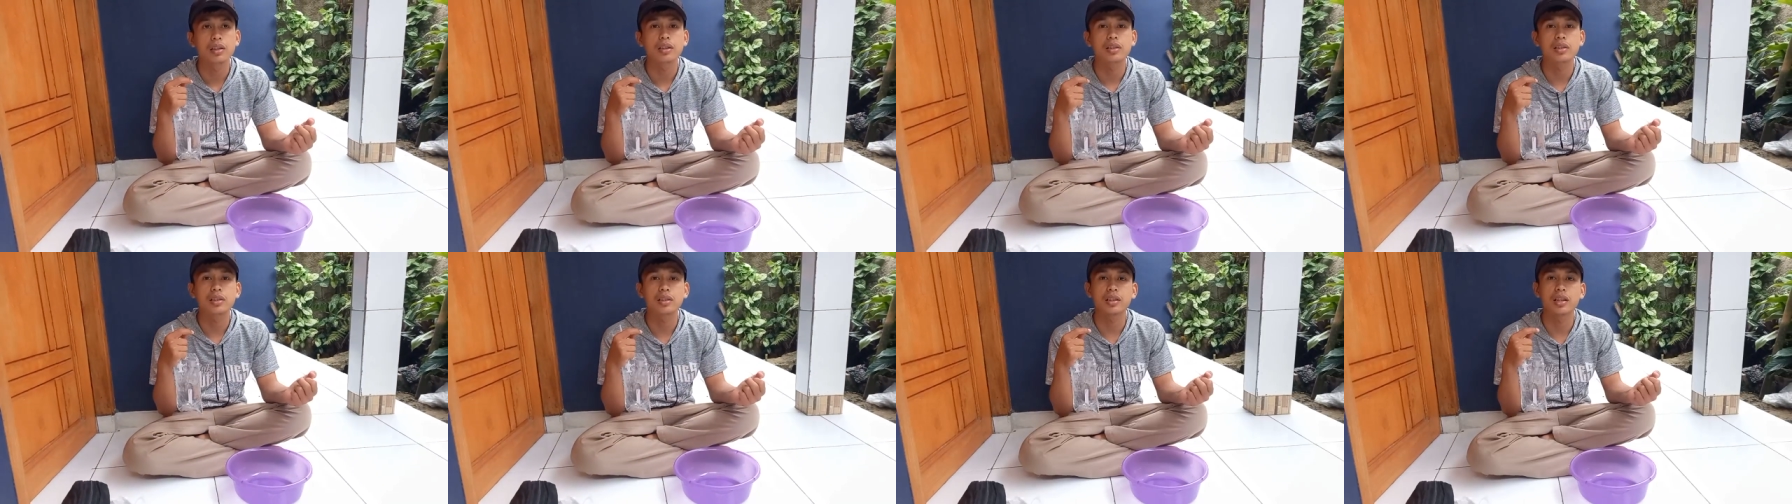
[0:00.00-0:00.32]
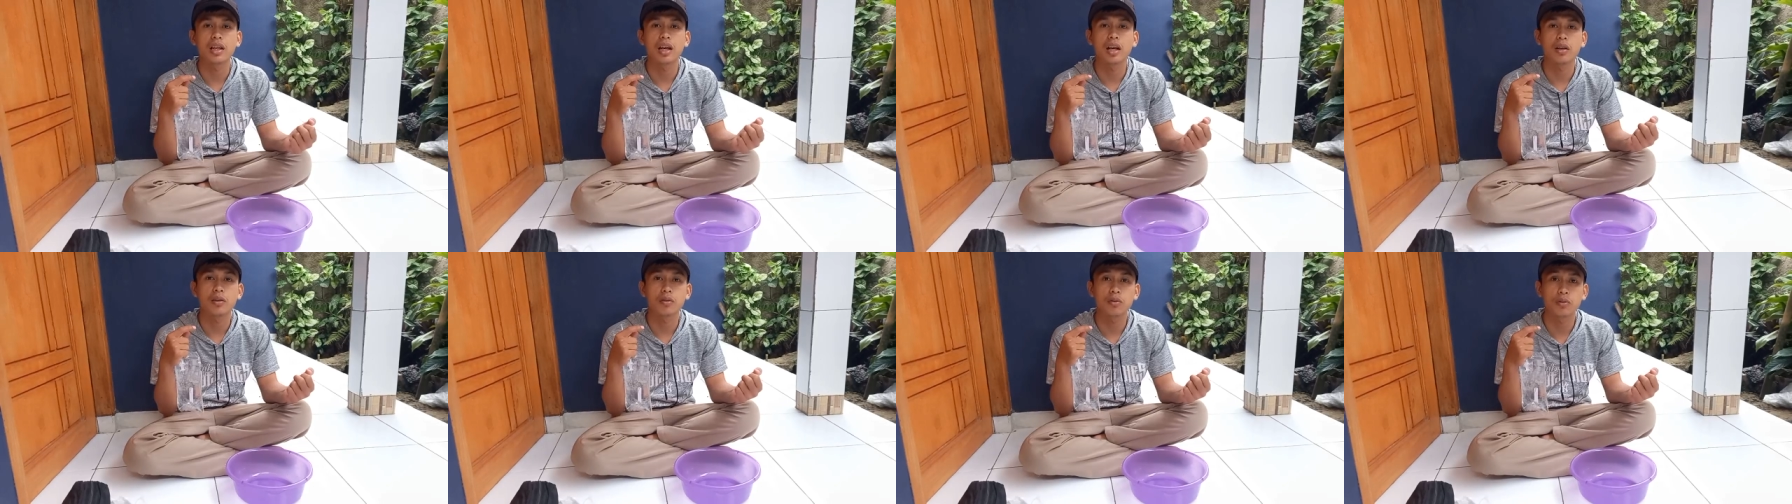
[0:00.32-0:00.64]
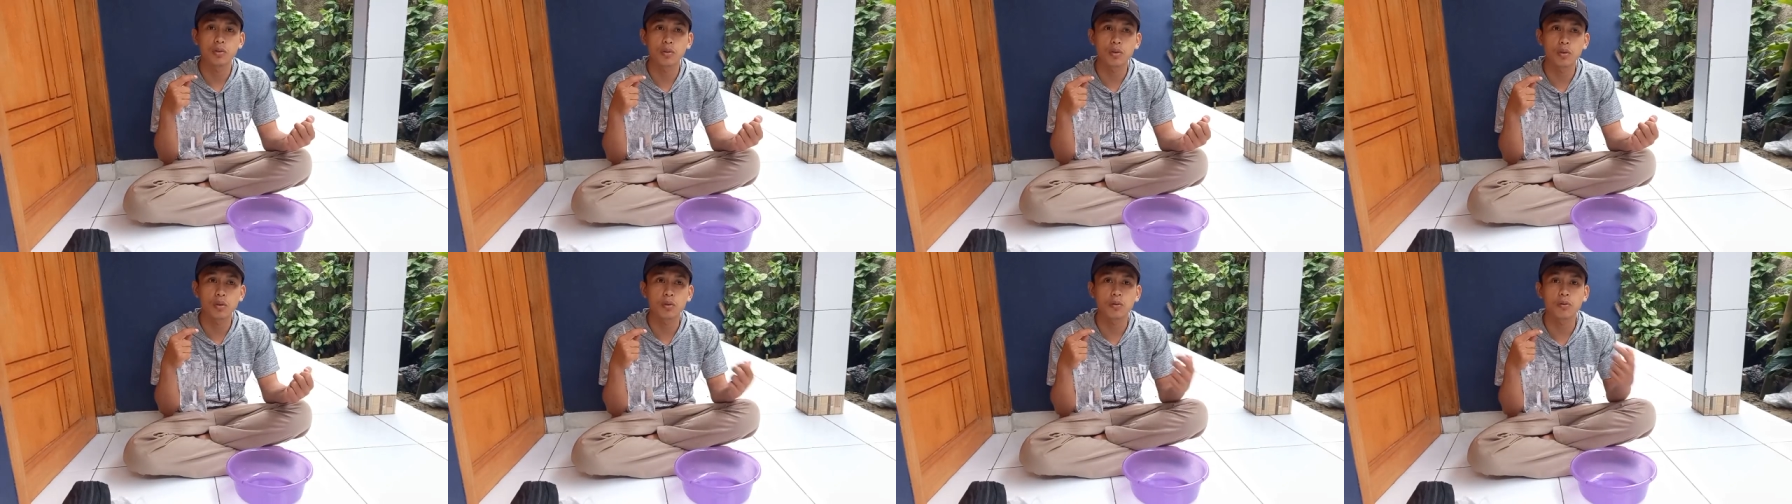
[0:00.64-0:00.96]
sedang
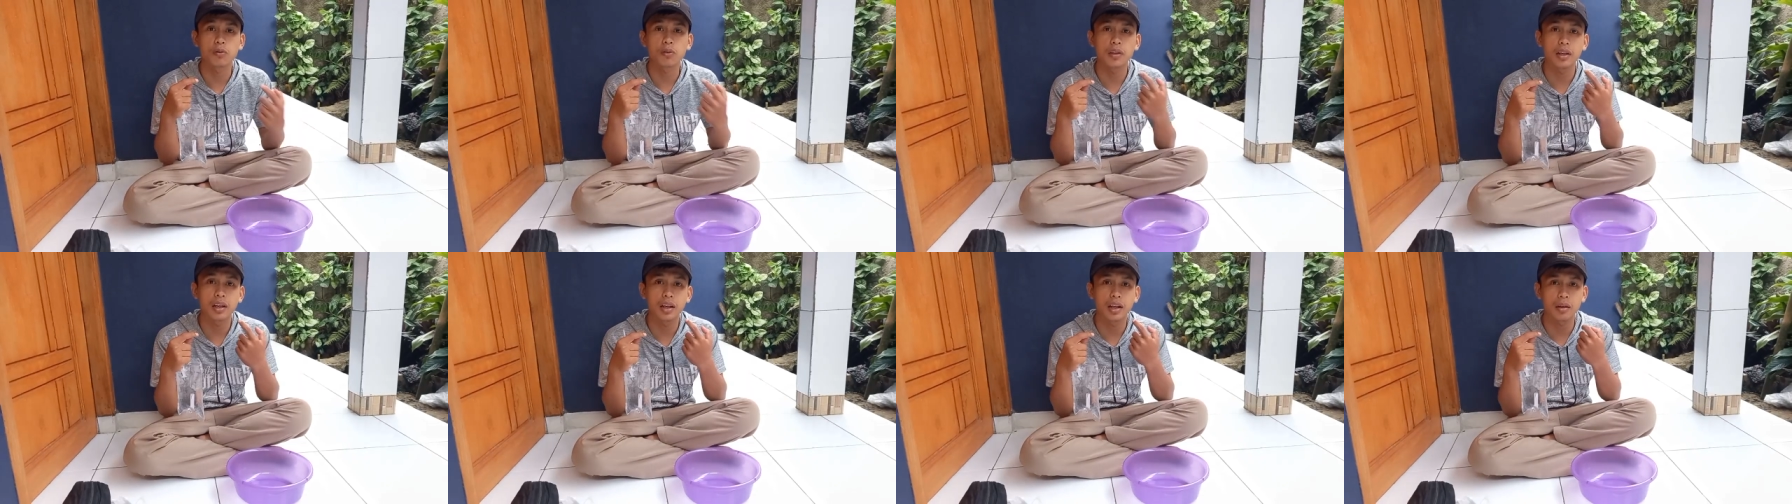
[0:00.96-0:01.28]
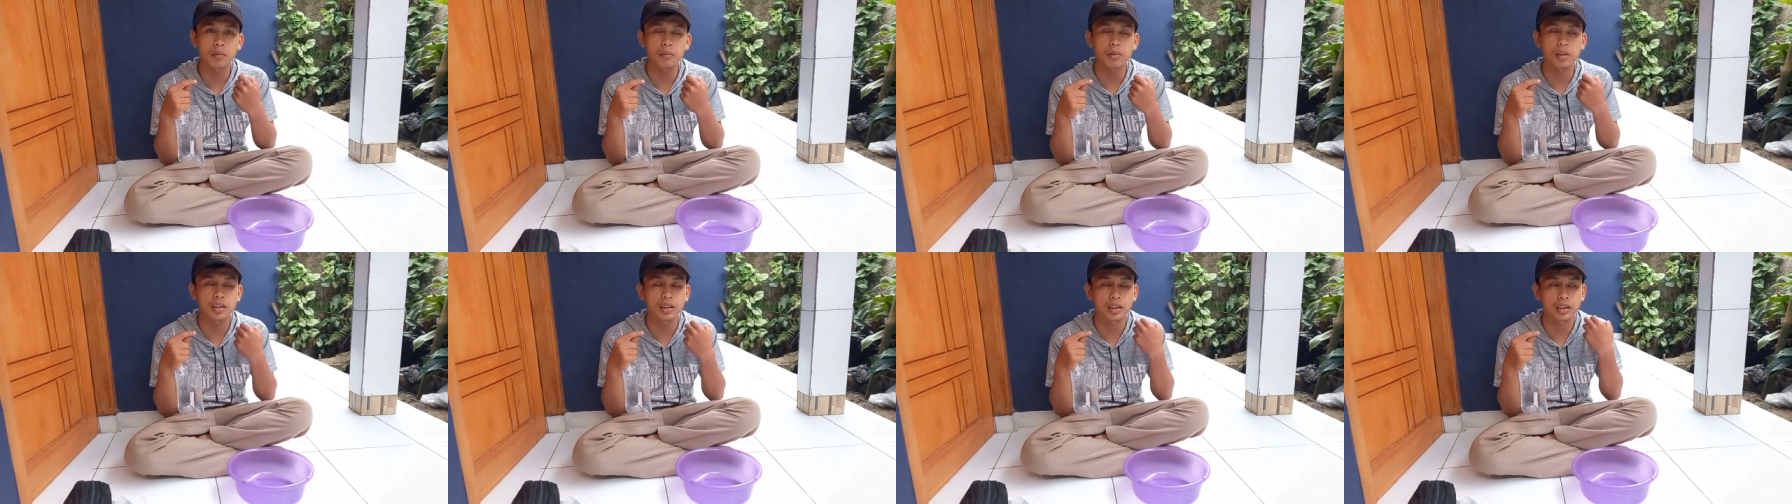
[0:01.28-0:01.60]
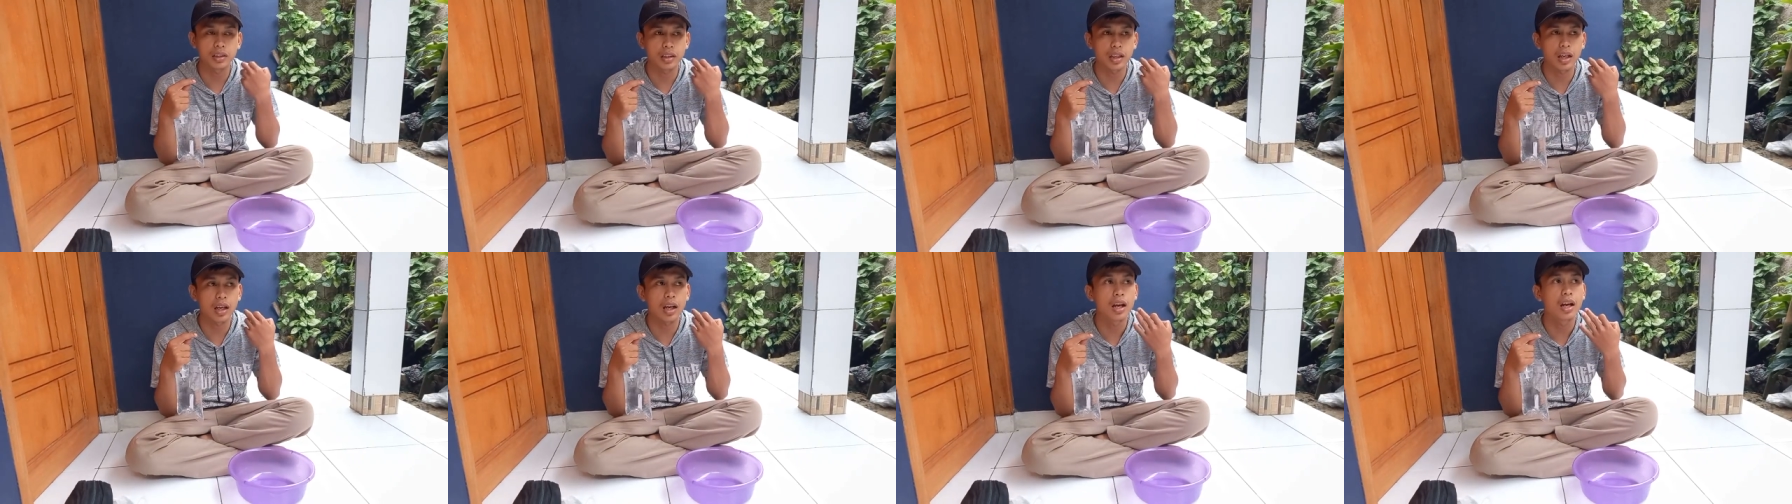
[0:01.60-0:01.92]
flu pilek
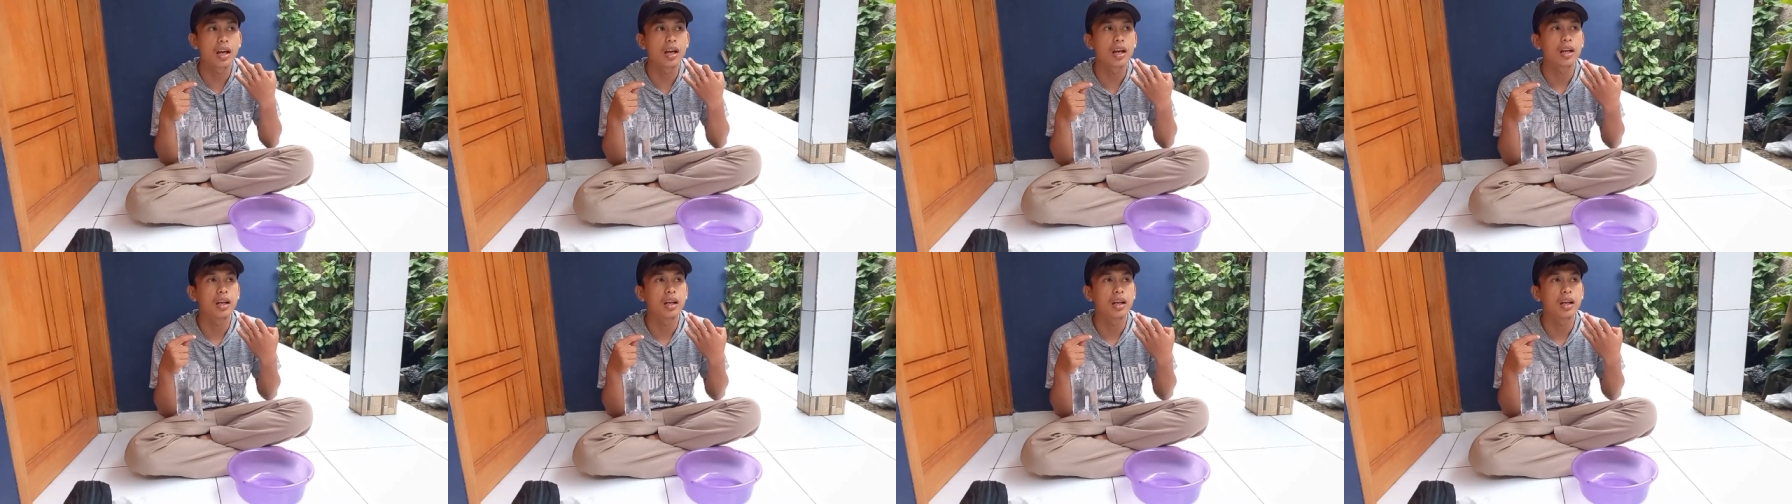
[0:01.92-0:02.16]
biasanya